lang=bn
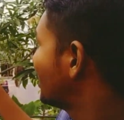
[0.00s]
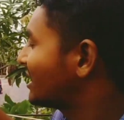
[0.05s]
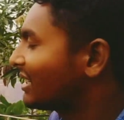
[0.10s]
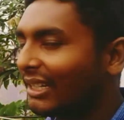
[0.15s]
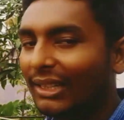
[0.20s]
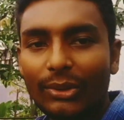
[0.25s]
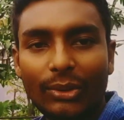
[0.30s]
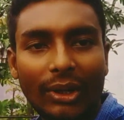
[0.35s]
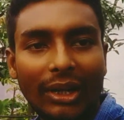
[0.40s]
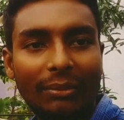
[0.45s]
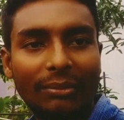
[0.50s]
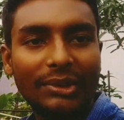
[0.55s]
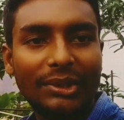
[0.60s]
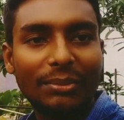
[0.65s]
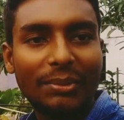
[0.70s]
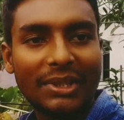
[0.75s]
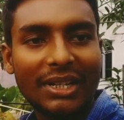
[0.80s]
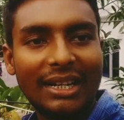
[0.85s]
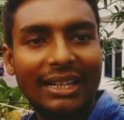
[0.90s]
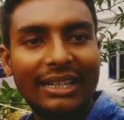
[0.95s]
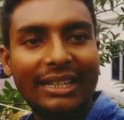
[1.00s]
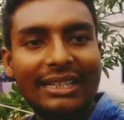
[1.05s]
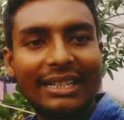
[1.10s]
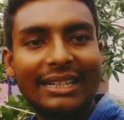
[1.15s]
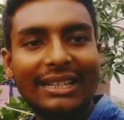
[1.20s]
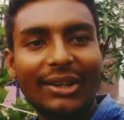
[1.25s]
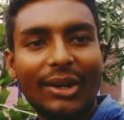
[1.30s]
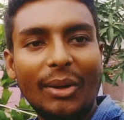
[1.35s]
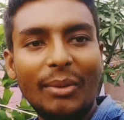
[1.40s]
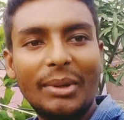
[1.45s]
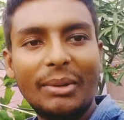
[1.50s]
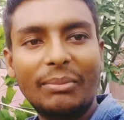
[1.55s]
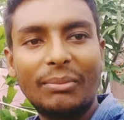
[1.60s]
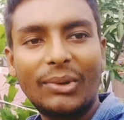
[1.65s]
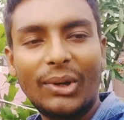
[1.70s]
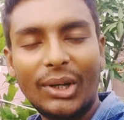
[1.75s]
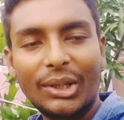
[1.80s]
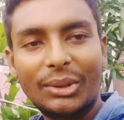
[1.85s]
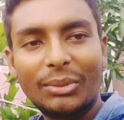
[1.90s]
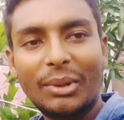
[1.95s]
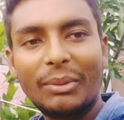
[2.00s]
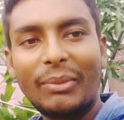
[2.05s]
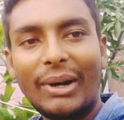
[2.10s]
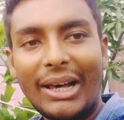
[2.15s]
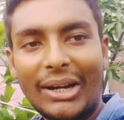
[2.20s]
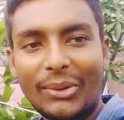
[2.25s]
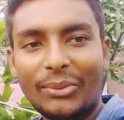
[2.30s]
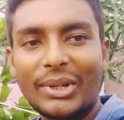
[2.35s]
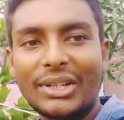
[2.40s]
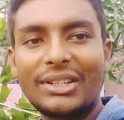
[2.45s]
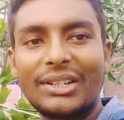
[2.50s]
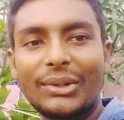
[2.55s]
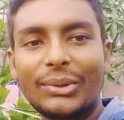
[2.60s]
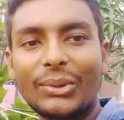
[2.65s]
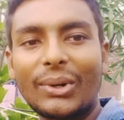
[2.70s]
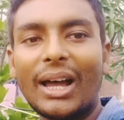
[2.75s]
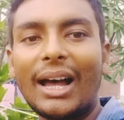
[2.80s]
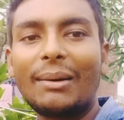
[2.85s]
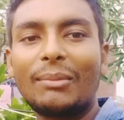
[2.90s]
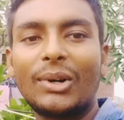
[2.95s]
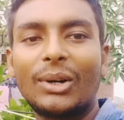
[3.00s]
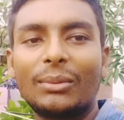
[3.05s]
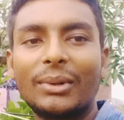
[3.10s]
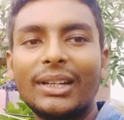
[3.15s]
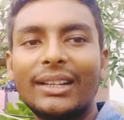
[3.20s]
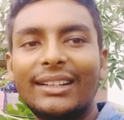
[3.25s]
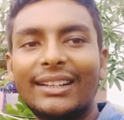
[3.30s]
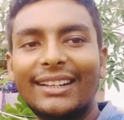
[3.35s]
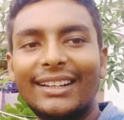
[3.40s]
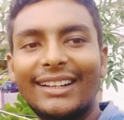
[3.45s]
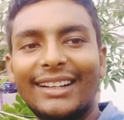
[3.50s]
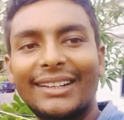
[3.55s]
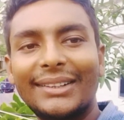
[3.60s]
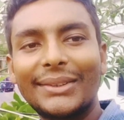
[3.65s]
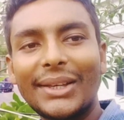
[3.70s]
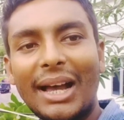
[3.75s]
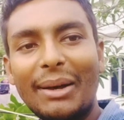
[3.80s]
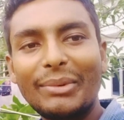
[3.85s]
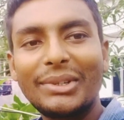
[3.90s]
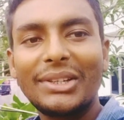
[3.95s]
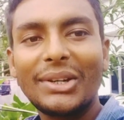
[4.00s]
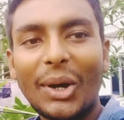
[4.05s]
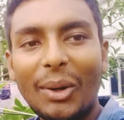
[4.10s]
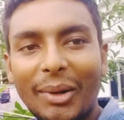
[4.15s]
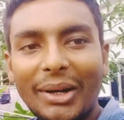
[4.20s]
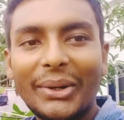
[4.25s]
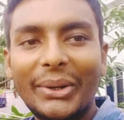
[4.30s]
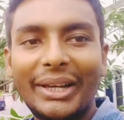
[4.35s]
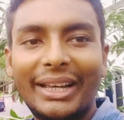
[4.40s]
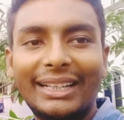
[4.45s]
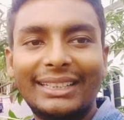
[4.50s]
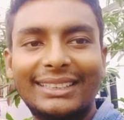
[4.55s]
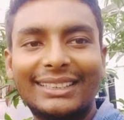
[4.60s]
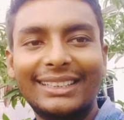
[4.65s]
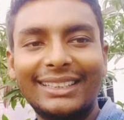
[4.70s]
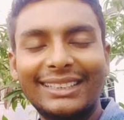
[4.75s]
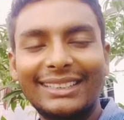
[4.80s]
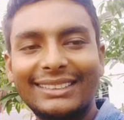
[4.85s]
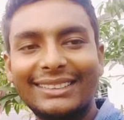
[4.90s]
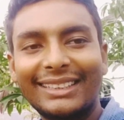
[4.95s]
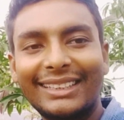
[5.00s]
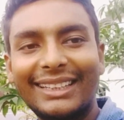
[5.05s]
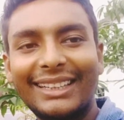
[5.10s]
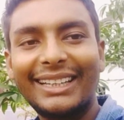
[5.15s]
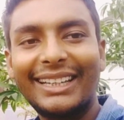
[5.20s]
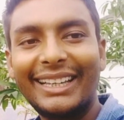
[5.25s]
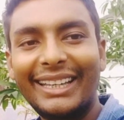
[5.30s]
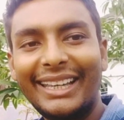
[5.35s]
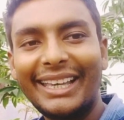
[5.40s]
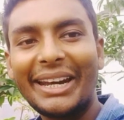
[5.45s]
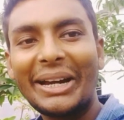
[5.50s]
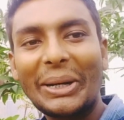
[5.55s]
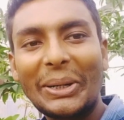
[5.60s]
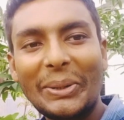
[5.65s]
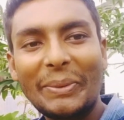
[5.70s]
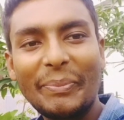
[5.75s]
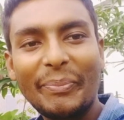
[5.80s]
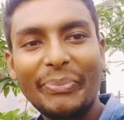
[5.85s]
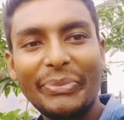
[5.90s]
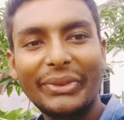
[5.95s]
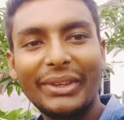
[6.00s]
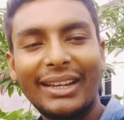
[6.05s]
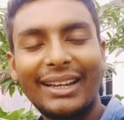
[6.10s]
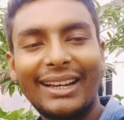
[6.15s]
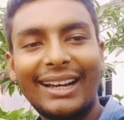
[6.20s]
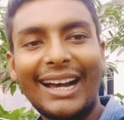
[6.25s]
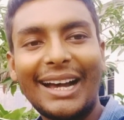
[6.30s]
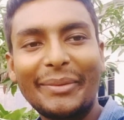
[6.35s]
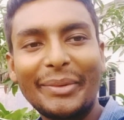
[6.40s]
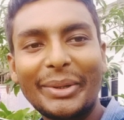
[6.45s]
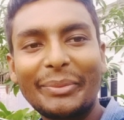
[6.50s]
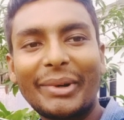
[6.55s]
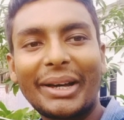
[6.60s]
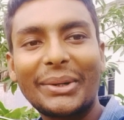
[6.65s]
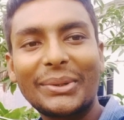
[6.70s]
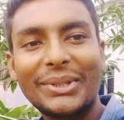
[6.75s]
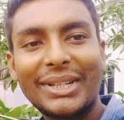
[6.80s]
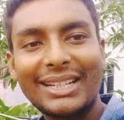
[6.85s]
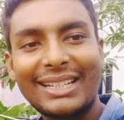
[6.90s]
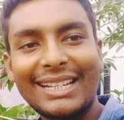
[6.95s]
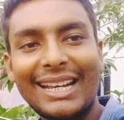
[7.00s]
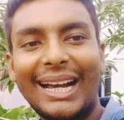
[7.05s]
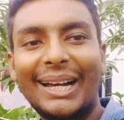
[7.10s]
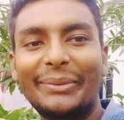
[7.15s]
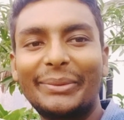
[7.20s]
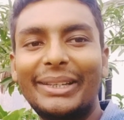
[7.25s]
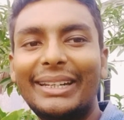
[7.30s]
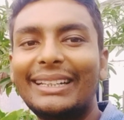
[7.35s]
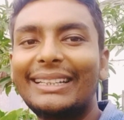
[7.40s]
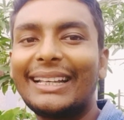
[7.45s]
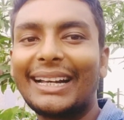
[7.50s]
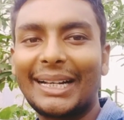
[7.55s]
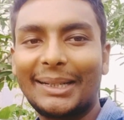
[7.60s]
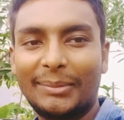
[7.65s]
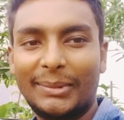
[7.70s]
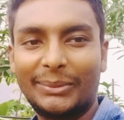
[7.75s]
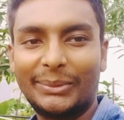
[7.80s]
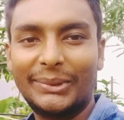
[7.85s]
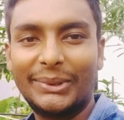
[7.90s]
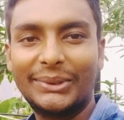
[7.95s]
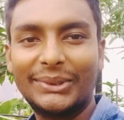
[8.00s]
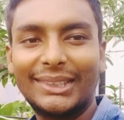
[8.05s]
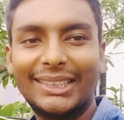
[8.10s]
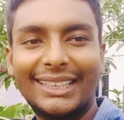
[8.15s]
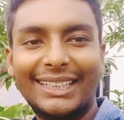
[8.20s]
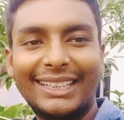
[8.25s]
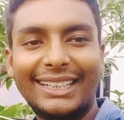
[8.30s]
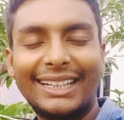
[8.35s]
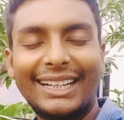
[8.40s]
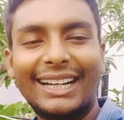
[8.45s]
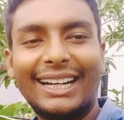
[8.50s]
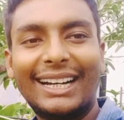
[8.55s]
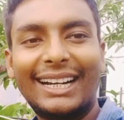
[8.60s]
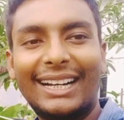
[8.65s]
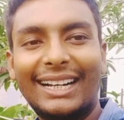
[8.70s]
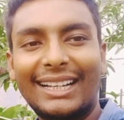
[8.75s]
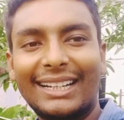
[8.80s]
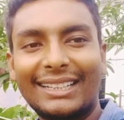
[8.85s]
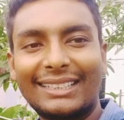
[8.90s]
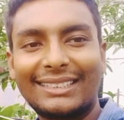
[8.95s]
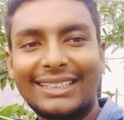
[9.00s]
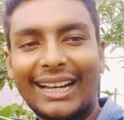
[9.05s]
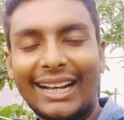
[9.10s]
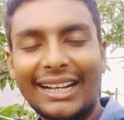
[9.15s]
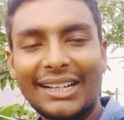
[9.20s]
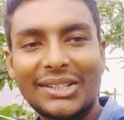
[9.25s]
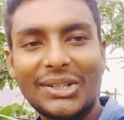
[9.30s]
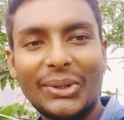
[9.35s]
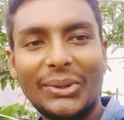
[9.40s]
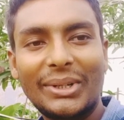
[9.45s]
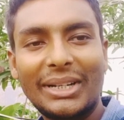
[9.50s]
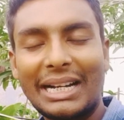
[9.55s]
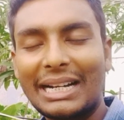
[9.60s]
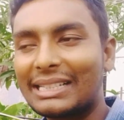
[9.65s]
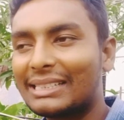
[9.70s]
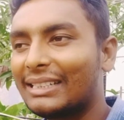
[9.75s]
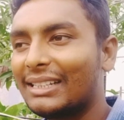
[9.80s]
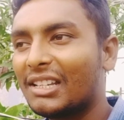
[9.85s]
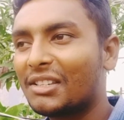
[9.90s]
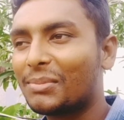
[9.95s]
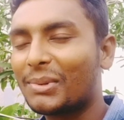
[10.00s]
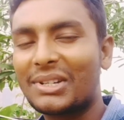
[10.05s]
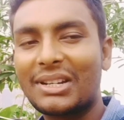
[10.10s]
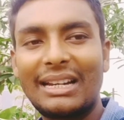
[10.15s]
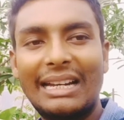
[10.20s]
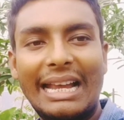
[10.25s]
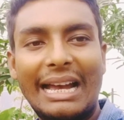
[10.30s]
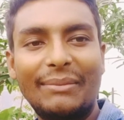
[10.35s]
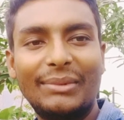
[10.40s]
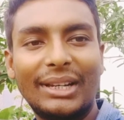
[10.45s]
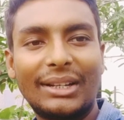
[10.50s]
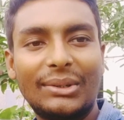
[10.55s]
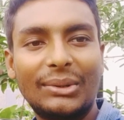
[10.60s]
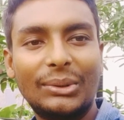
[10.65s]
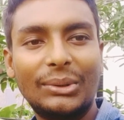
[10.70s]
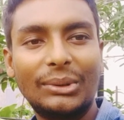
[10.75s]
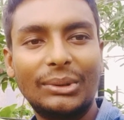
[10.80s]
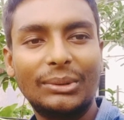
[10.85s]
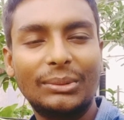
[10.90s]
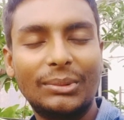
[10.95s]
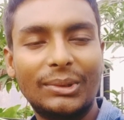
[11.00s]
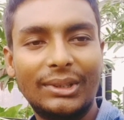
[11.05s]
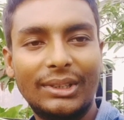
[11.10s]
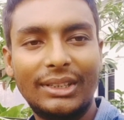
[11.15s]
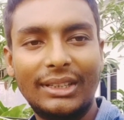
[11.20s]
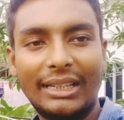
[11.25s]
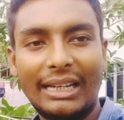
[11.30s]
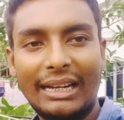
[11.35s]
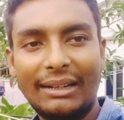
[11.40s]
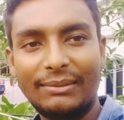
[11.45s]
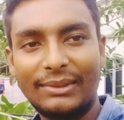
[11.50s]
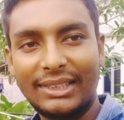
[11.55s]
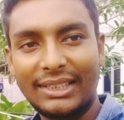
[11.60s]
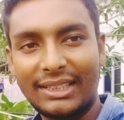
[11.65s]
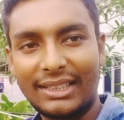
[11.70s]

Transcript: কিছু আম স্পেশালি সেটি হবে হয়তো বা বারো মাসই কোনো আম হবে তো আমি অবাক হয়ে গেছি যে এরকম আমের মানুষ এসে আমেরই দেখা পাবো আর ঢাকা শহরে আসছি স্পেশালি আমি একটু আমার